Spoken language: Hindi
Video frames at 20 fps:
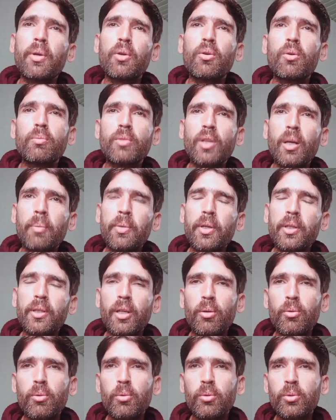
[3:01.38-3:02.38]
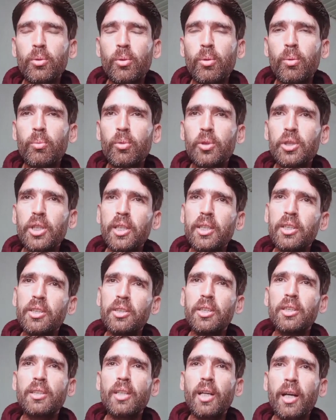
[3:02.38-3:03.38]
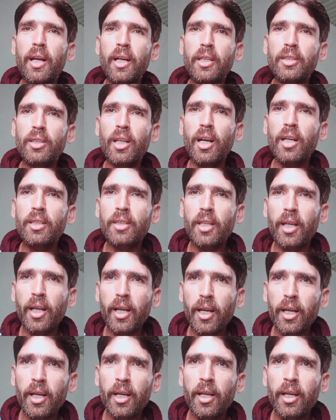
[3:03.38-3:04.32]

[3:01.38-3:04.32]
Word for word: पे घूमता फिरता हूँ तो मुझे इस चीज़ का एहसास है